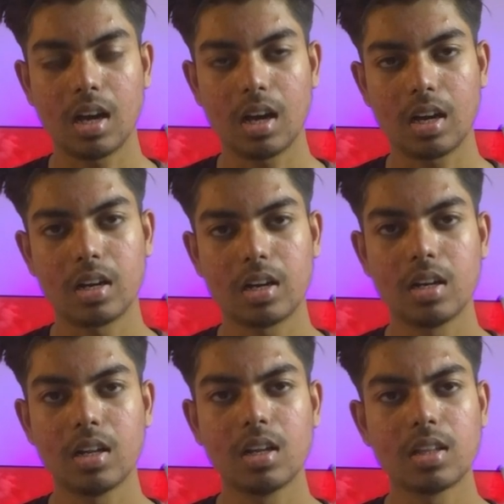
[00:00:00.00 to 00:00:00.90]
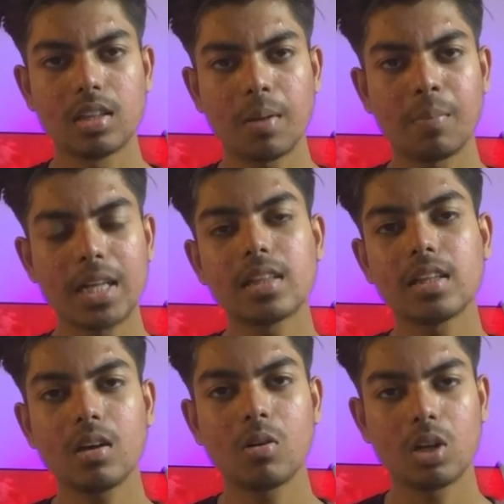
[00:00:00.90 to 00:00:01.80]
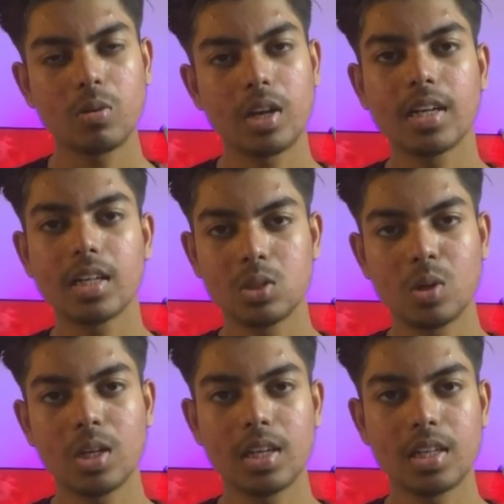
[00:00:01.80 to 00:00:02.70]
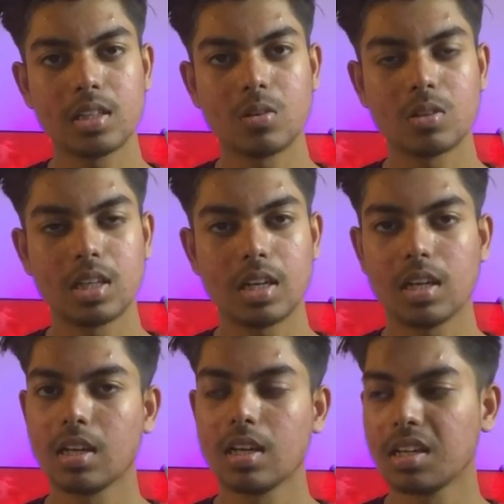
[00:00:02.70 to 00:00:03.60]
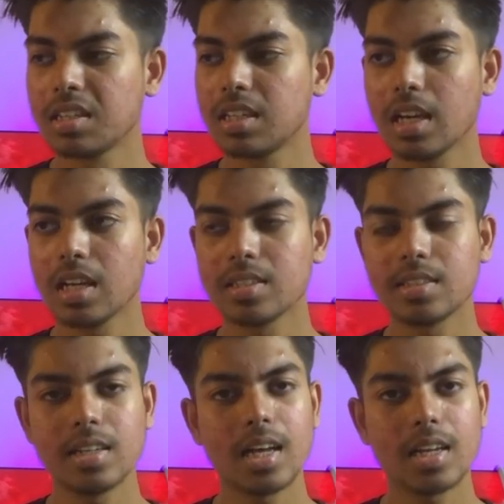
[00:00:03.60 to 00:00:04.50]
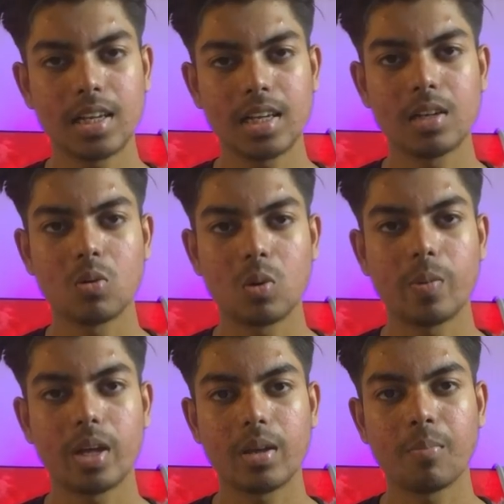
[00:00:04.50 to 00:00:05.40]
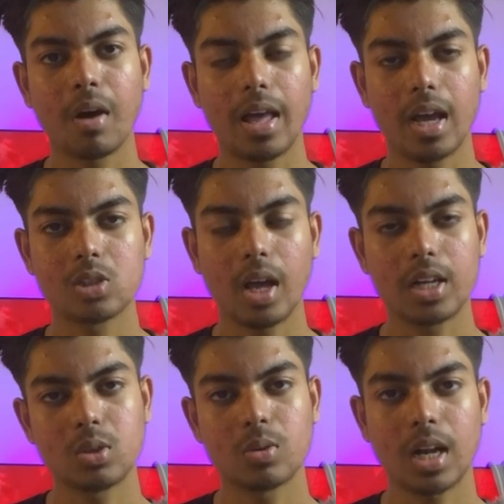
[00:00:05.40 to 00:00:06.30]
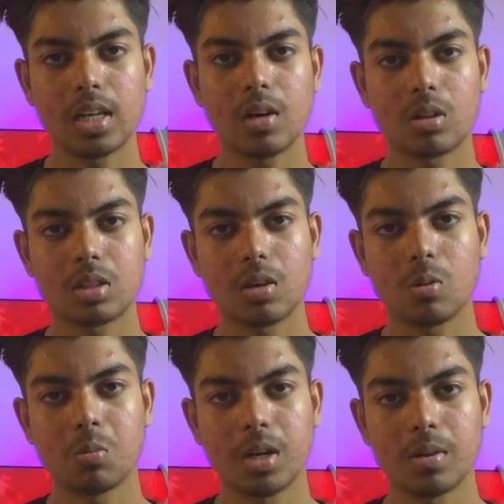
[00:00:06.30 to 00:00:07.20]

আর তার মাথার থেকে হয়তো এটাই চলে গিয়েছিল যে সে সিরিয়াল কিলিং করবে বা একশো একজন নারীকে হত্যা করবেন